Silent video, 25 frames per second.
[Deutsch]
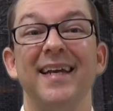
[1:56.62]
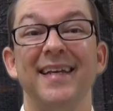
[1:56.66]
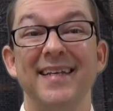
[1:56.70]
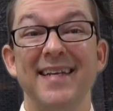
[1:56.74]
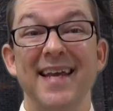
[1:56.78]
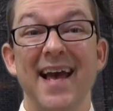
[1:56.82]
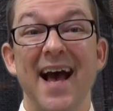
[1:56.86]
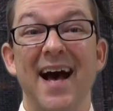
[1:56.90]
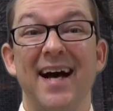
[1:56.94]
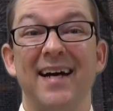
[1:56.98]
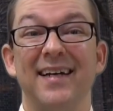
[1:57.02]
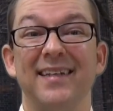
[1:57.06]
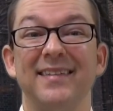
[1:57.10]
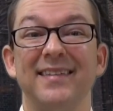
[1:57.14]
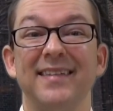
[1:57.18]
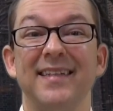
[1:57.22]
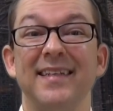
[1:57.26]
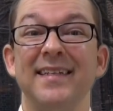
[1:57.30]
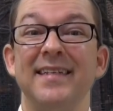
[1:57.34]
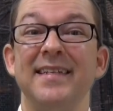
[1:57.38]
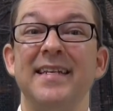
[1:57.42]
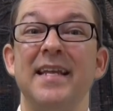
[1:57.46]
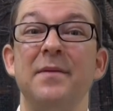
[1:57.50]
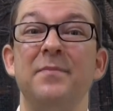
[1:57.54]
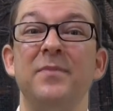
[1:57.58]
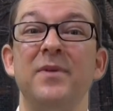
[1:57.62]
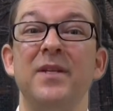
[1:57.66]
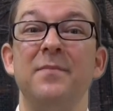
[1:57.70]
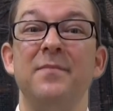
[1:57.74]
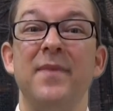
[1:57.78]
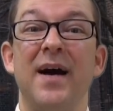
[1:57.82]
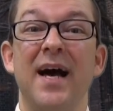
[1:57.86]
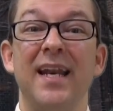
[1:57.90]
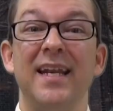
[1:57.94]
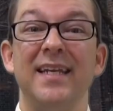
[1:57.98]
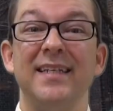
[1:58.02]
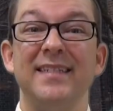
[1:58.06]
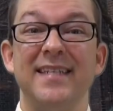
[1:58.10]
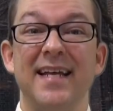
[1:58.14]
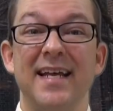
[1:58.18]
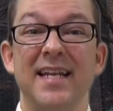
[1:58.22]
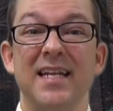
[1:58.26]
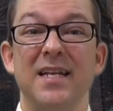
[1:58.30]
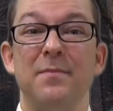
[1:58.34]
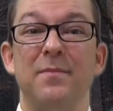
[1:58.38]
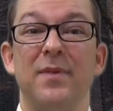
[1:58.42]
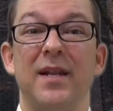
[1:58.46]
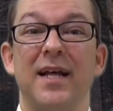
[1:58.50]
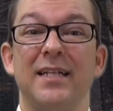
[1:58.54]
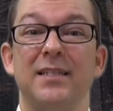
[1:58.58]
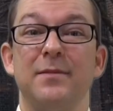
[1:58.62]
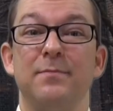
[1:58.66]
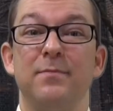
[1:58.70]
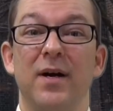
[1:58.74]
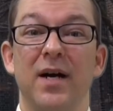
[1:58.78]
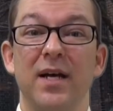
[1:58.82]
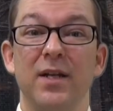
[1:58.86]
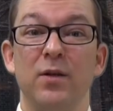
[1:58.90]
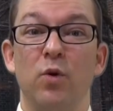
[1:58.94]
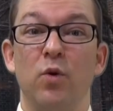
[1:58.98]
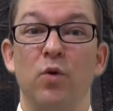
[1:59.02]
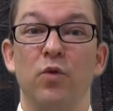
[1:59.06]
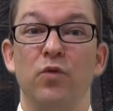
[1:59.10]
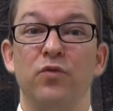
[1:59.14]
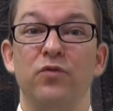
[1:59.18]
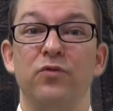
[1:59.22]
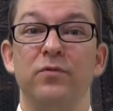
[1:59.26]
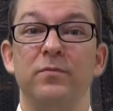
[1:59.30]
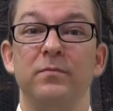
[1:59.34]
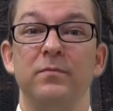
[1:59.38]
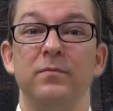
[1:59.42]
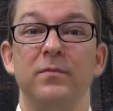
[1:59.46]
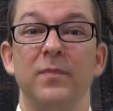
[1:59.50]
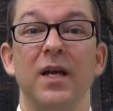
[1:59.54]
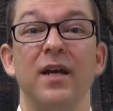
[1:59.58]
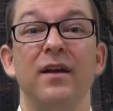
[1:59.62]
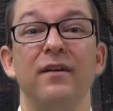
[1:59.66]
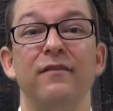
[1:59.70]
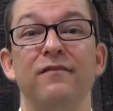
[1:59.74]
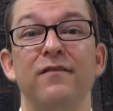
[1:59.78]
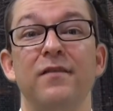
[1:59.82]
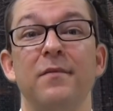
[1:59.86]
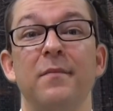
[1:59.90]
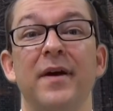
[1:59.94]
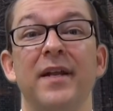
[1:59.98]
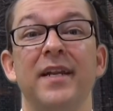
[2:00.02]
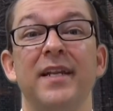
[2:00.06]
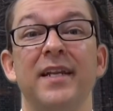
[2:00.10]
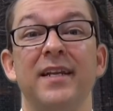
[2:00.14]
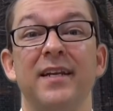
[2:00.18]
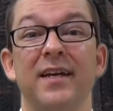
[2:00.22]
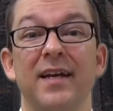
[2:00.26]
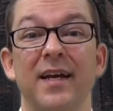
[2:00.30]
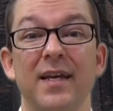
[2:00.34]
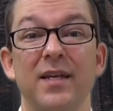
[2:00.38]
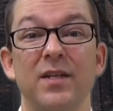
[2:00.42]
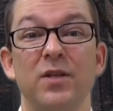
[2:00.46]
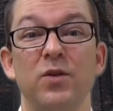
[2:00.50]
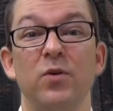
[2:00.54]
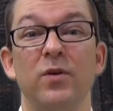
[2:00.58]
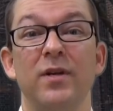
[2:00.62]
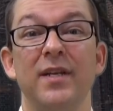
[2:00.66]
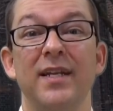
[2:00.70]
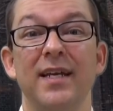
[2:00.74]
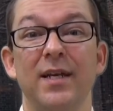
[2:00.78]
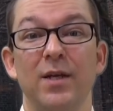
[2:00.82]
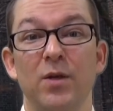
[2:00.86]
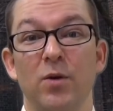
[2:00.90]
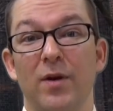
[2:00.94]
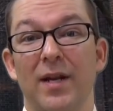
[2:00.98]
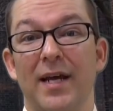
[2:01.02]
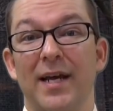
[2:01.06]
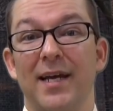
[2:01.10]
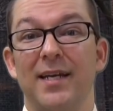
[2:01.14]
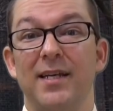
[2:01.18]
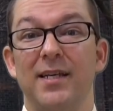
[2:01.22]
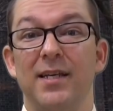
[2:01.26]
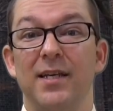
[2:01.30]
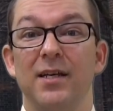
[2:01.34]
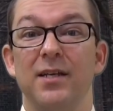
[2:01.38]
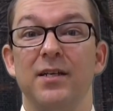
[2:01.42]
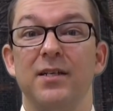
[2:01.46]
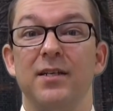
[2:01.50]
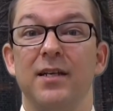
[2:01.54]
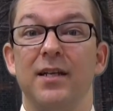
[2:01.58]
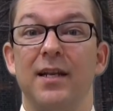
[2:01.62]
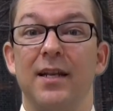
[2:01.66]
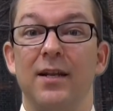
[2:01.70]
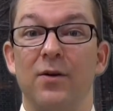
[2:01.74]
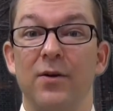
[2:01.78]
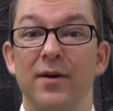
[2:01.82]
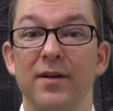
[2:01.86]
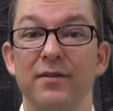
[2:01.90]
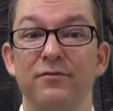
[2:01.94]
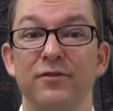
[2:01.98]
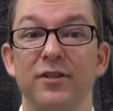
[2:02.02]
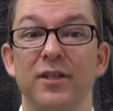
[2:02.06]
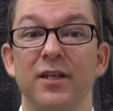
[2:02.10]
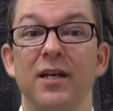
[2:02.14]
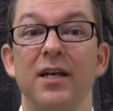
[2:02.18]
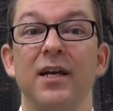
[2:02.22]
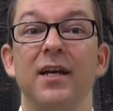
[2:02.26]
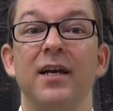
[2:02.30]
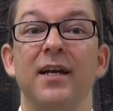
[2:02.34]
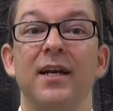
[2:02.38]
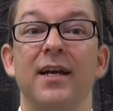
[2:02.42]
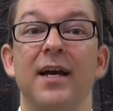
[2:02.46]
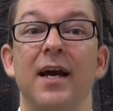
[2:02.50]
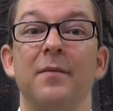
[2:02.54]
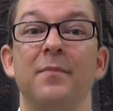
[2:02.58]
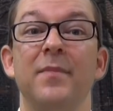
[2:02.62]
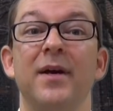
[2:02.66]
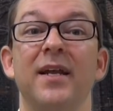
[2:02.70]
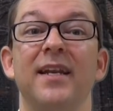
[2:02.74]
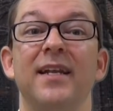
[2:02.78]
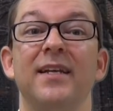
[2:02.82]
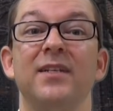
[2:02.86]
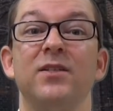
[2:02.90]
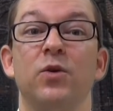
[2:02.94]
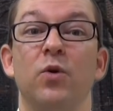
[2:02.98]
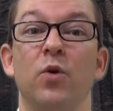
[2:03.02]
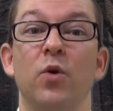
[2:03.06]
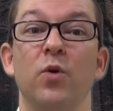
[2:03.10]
Ja, neben dem Alexanderplatz Bahnhof. Wenn man in Richtung Nikolaikirche läuft, kann man das